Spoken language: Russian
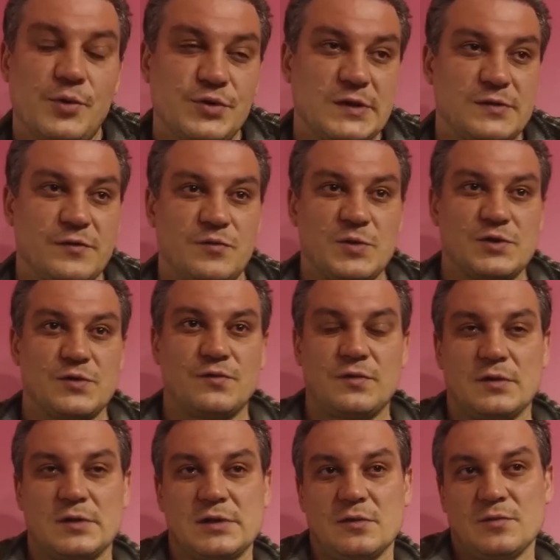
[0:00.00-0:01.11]
Участвовать в
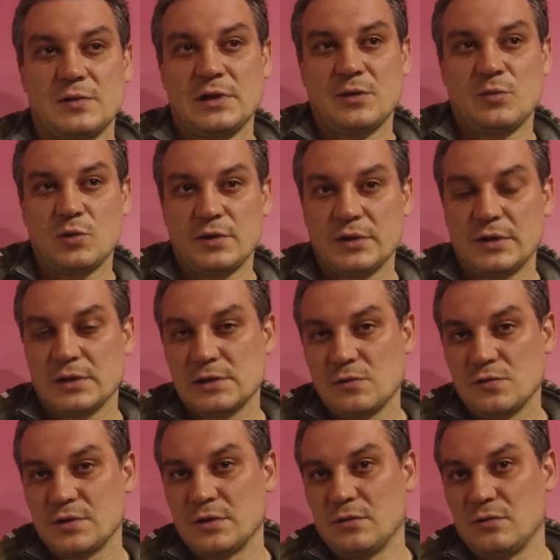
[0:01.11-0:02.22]
массовке на самом деле было не так
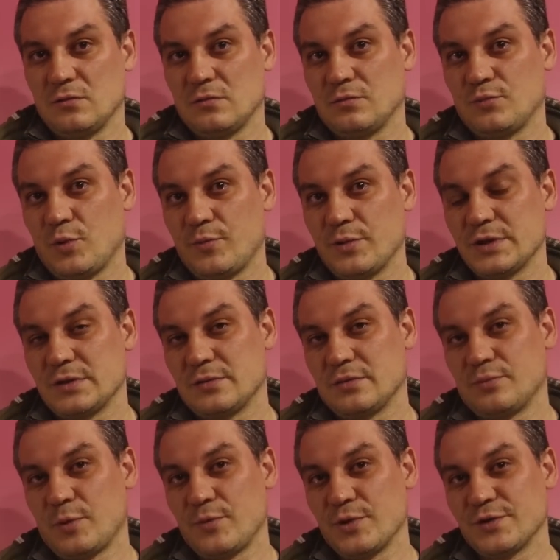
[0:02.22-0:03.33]
сложно. Но помощь,
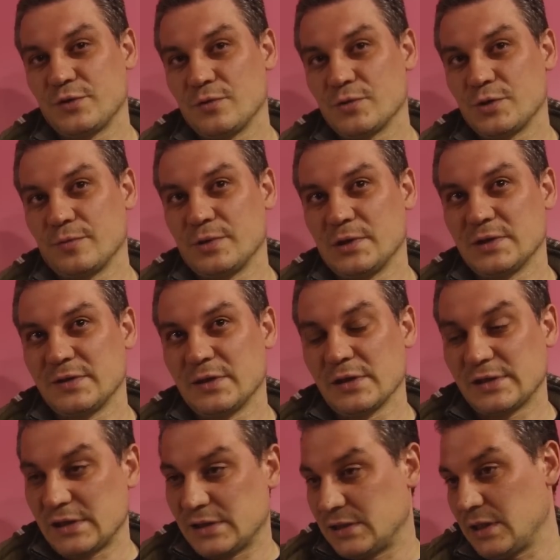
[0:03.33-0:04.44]
помощь в том, чтобы действительно
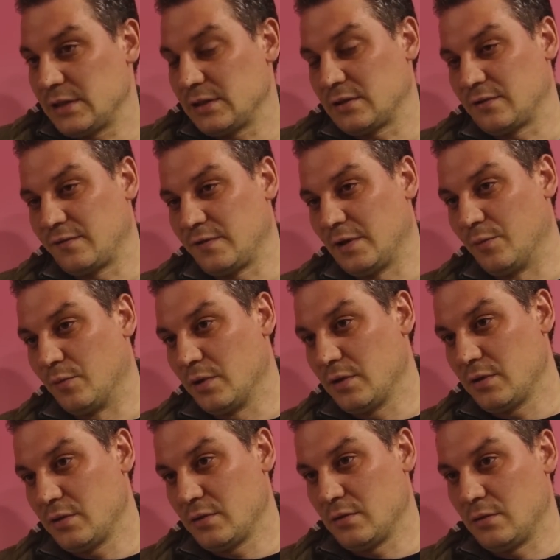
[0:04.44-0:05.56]
создать этот фильм.
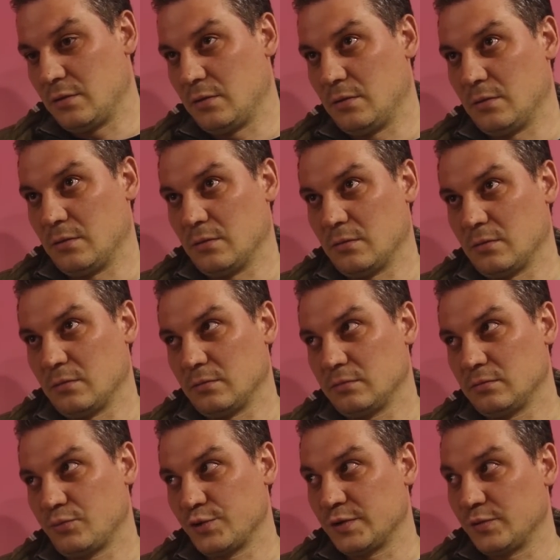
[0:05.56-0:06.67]
Э,
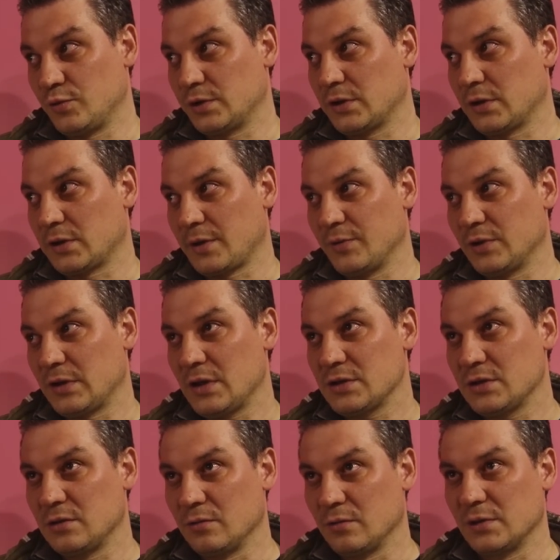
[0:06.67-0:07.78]
пусть он будет
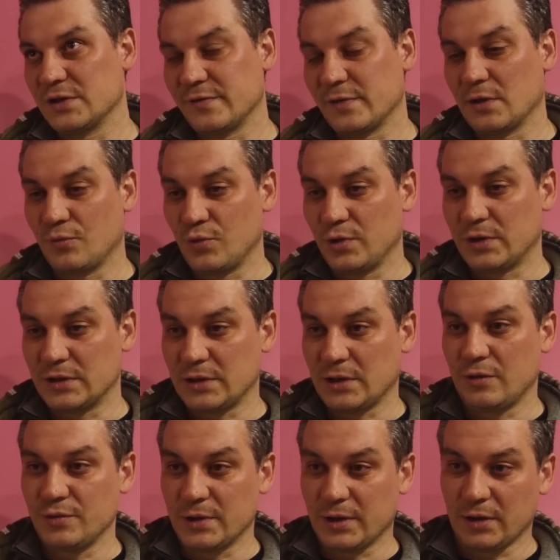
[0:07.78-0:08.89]
короткометражный, но он действительно будет о
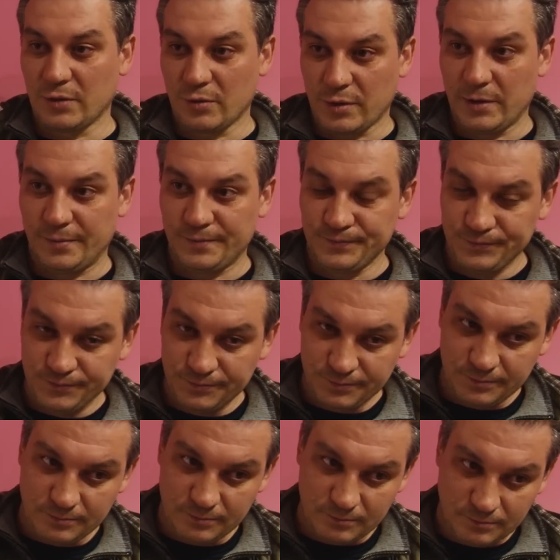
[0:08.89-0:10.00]
тех людях, которые
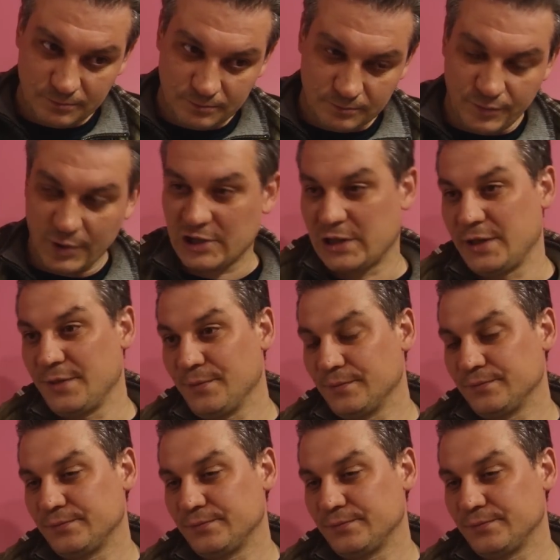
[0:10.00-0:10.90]
прошли